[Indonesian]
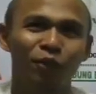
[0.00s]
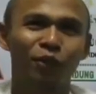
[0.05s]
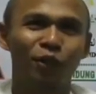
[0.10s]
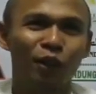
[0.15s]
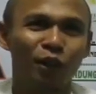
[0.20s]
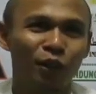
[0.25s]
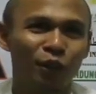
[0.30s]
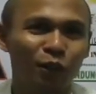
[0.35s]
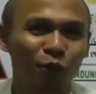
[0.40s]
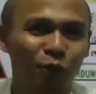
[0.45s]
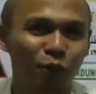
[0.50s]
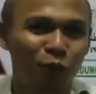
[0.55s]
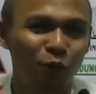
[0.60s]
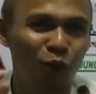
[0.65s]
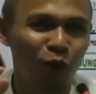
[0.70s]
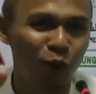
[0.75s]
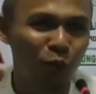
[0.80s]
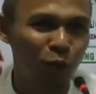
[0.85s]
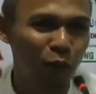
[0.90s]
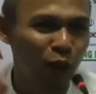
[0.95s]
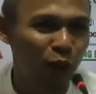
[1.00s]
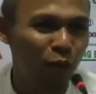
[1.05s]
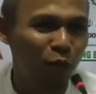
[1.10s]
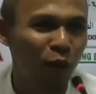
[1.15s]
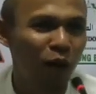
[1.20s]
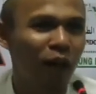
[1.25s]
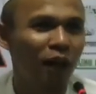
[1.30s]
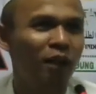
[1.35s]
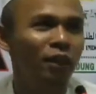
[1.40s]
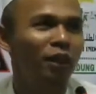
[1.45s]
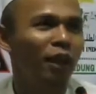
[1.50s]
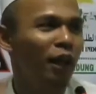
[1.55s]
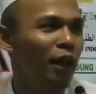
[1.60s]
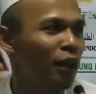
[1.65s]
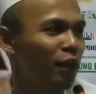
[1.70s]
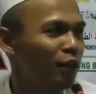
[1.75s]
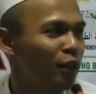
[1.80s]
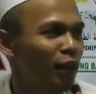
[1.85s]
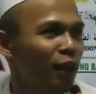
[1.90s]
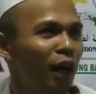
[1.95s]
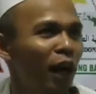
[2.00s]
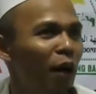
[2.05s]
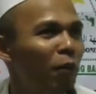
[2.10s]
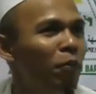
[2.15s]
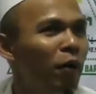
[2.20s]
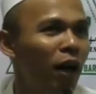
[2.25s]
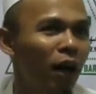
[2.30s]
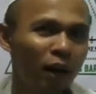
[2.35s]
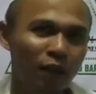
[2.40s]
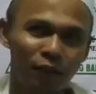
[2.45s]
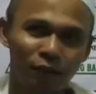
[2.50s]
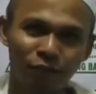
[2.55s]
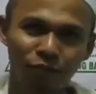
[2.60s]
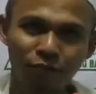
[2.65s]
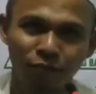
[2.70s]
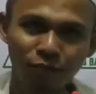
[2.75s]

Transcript: yaitu Firman RT Abah